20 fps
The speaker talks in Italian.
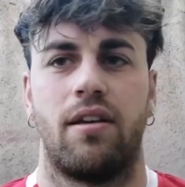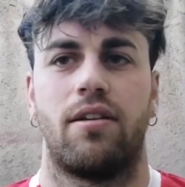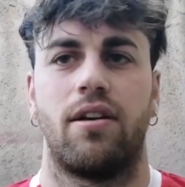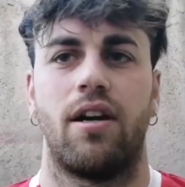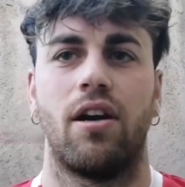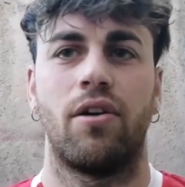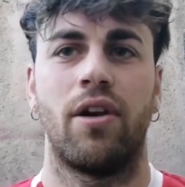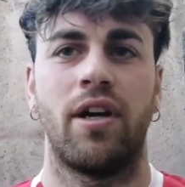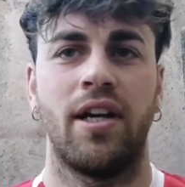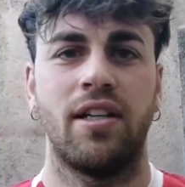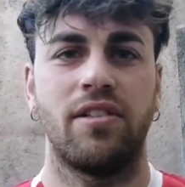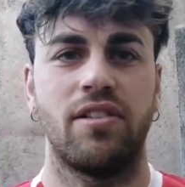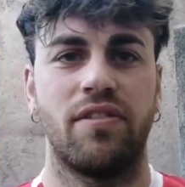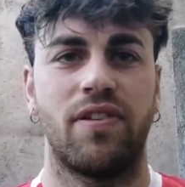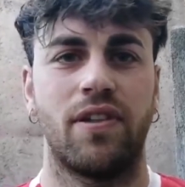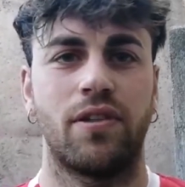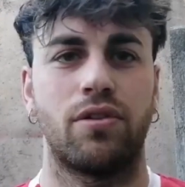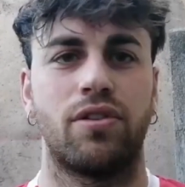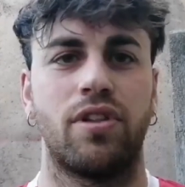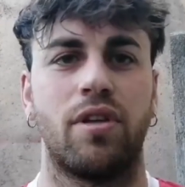Solo l'Oinese ha
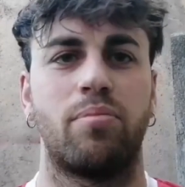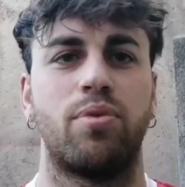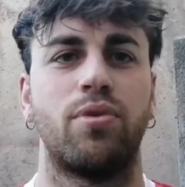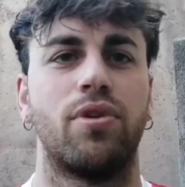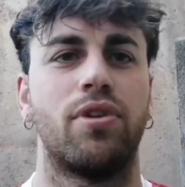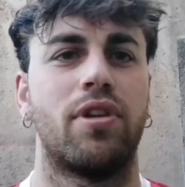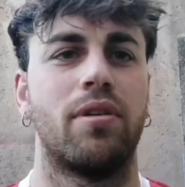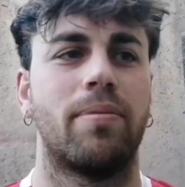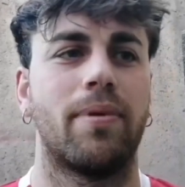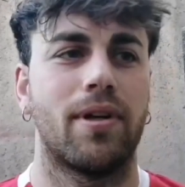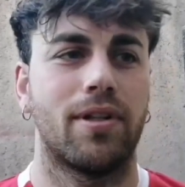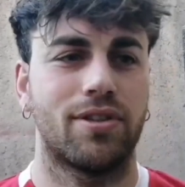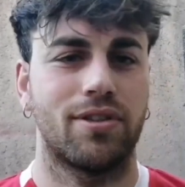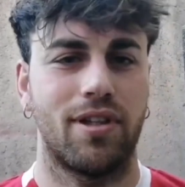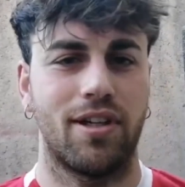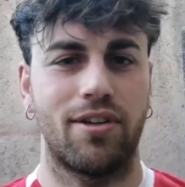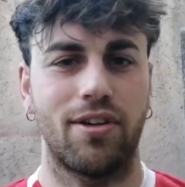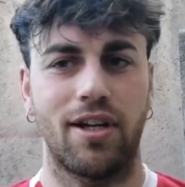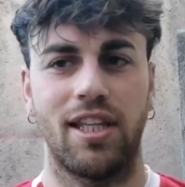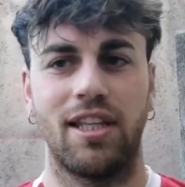fatto 6 punti, però
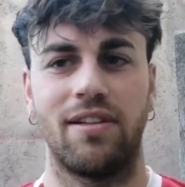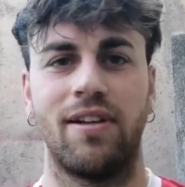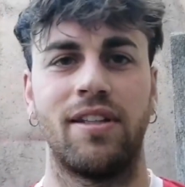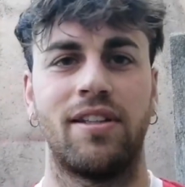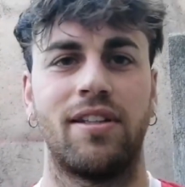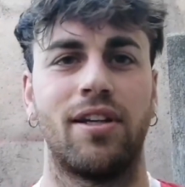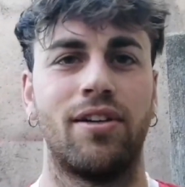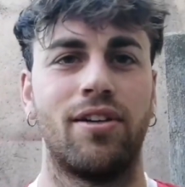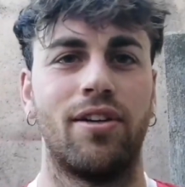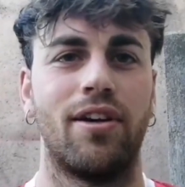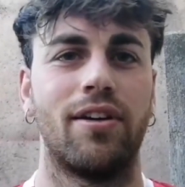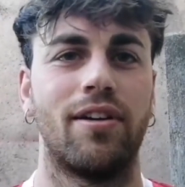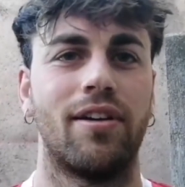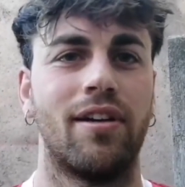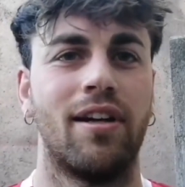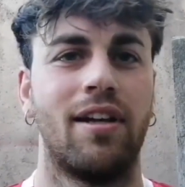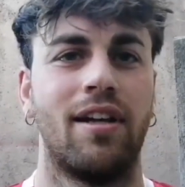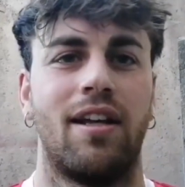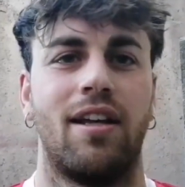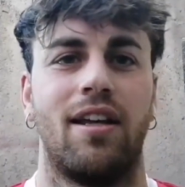sono ancora davanti a loro
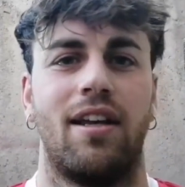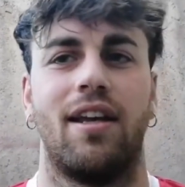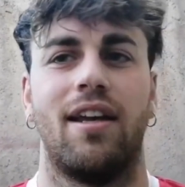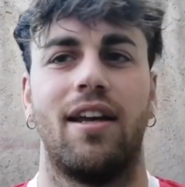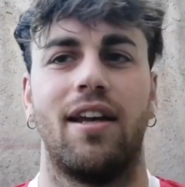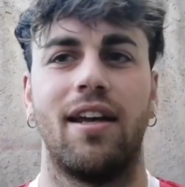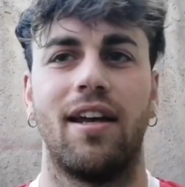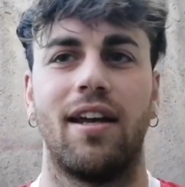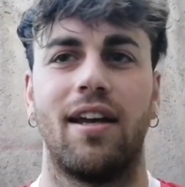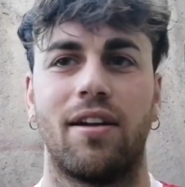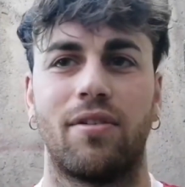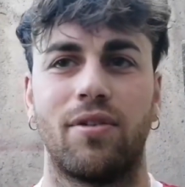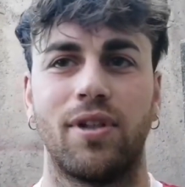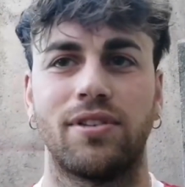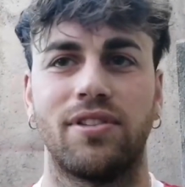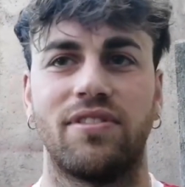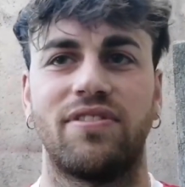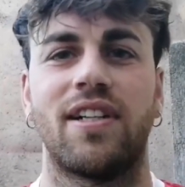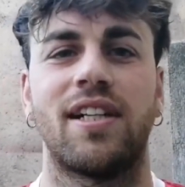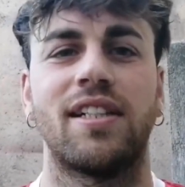eh,
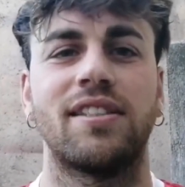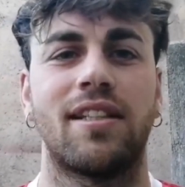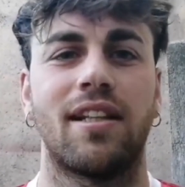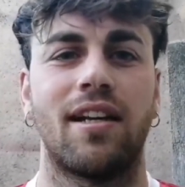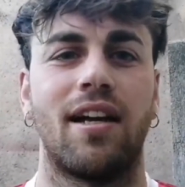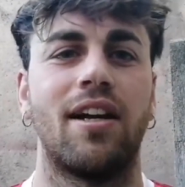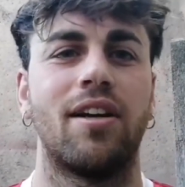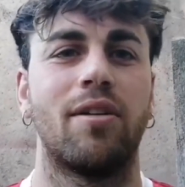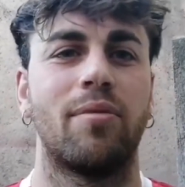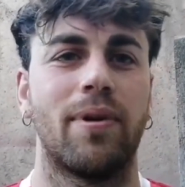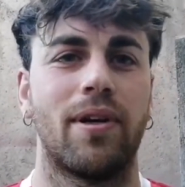questo farà strano,